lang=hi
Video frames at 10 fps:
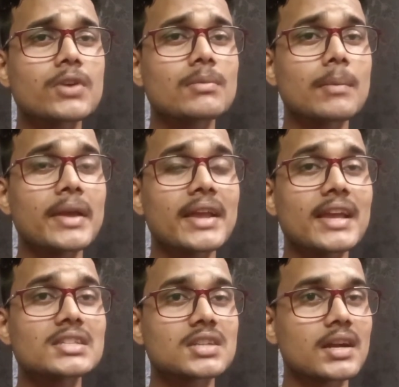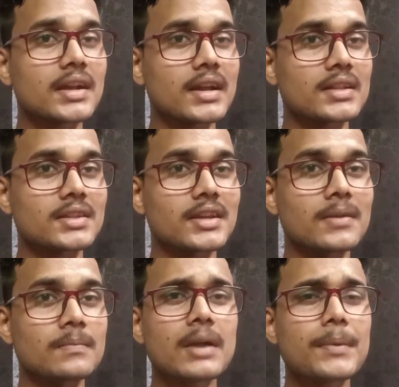फिल्म हमें एंगेज करके रखती है
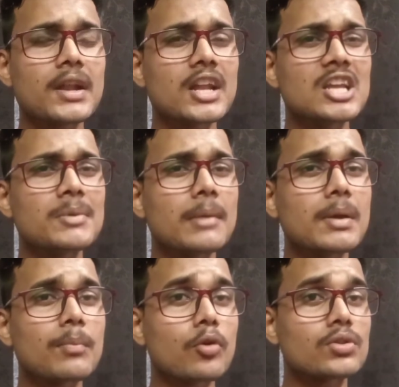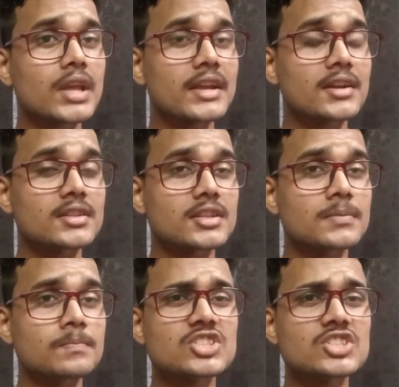एक पल के लिए भी हमें बोर नहीं करती